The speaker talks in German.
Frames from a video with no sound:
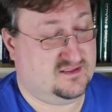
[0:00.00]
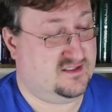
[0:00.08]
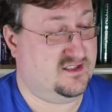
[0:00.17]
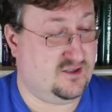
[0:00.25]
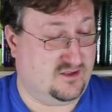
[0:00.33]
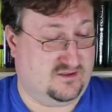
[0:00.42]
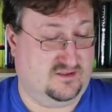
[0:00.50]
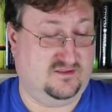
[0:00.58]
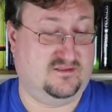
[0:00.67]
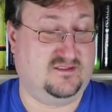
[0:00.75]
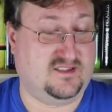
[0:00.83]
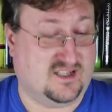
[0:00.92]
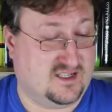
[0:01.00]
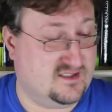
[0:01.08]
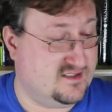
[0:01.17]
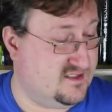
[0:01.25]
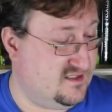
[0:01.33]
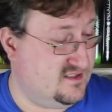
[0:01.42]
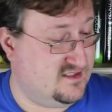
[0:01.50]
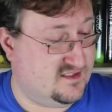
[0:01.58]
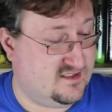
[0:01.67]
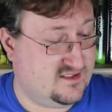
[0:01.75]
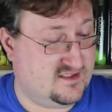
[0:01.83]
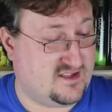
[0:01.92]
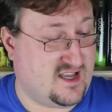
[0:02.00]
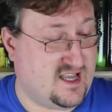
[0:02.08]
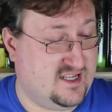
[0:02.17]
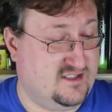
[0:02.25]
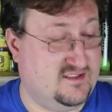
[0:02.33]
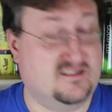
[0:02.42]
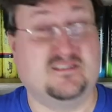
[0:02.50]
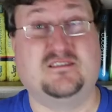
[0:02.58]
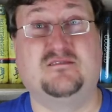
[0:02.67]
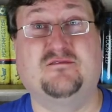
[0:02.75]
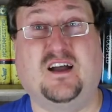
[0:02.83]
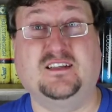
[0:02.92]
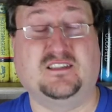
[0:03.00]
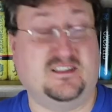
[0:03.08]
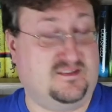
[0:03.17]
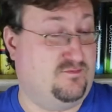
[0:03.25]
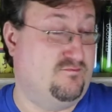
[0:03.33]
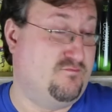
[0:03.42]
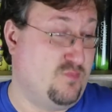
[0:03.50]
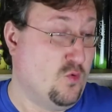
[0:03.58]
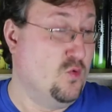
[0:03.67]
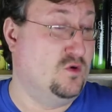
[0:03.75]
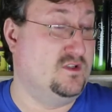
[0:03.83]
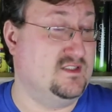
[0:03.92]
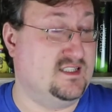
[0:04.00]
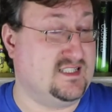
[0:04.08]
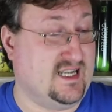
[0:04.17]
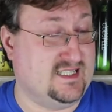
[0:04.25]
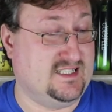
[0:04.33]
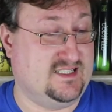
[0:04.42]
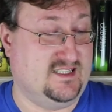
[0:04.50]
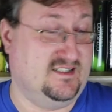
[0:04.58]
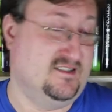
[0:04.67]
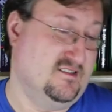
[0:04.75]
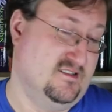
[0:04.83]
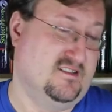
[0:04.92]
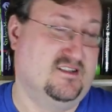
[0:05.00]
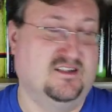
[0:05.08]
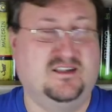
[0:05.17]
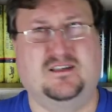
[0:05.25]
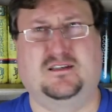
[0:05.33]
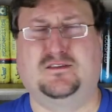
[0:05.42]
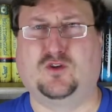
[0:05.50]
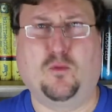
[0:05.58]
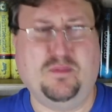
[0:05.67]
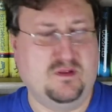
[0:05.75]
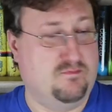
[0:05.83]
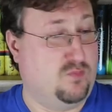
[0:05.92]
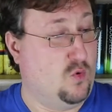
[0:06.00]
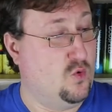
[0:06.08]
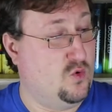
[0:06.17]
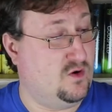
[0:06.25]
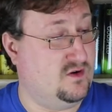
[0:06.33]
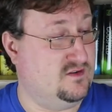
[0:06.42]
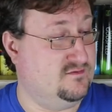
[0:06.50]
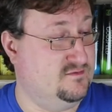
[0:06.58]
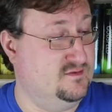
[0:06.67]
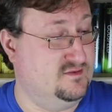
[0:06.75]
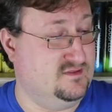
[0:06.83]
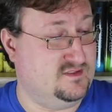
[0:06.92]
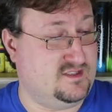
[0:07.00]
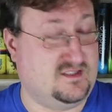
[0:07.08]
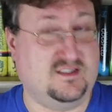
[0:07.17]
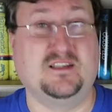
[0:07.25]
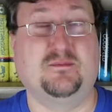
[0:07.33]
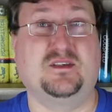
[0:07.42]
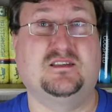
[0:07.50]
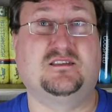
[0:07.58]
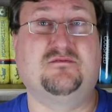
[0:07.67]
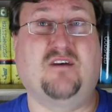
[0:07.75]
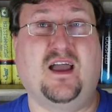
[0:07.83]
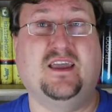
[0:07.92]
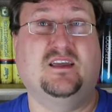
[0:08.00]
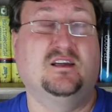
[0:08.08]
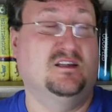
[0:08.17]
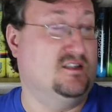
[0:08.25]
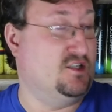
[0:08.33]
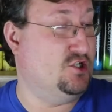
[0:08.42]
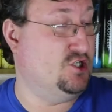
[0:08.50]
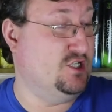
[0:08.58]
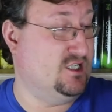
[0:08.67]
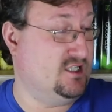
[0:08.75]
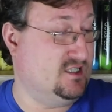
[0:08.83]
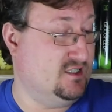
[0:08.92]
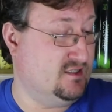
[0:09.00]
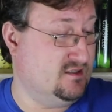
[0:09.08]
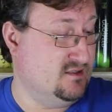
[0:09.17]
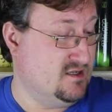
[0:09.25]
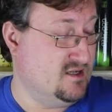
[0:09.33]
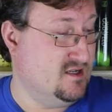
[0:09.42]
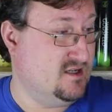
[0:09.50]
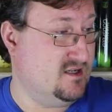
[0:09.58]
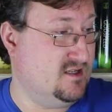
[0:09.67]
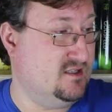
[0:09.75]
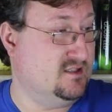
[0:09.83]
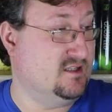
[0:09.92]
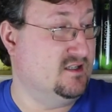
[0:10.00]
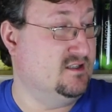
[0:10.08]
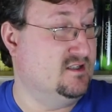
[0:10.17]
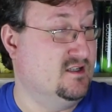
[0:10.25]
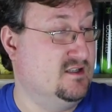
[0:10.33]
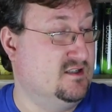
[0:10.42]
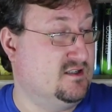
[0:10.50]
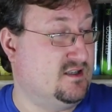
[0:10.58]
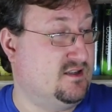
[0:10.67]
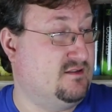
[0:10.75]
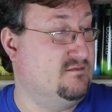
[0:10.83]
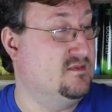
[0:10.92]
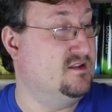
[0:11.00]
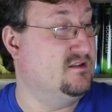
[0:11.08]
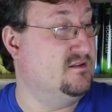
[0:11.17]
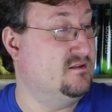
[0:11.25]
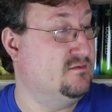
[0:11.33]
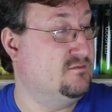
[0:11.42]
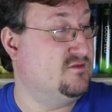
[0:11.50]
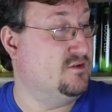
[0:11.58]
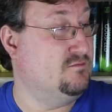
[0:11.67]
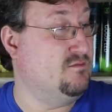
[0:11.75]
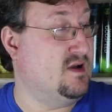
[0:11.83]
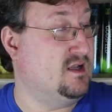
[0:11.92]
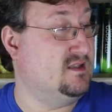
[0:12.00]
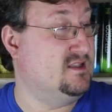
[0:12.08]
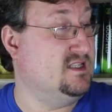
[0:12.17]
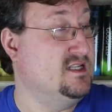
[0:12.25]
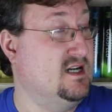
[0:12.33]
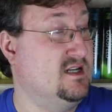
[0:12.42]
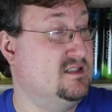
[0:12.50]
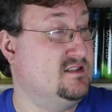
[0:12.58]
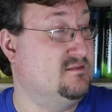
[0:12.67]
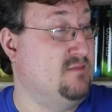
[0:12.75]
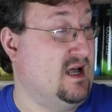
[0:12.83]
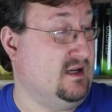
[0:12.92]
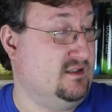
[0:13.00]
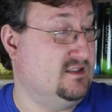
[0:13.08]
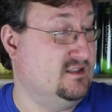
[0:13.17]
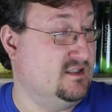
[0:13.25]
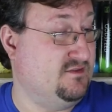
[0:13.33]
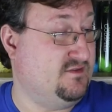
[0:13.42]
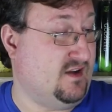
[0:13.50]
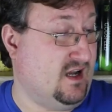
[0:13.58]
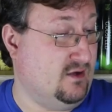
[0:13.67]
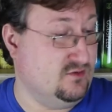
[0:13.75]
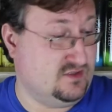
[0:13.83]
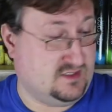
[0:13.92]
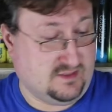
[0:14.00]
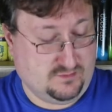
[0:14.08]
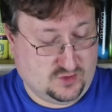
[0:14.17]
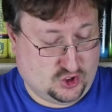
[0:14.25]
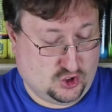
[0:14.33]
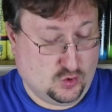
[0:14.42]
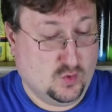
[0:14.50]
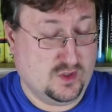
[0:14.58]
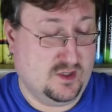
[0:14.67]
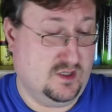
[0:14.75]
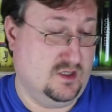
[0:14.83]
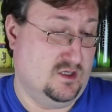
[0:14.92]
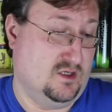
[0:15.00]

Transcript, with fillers: Ja, und dann äh, ein weiteres Buch, das ist eigentlich äh, ein, Doppelbuch, äh, da sind nämlich zwei Geschichten äh, drin äh, von Matthias Martin Gefahr aus dem Dschungel,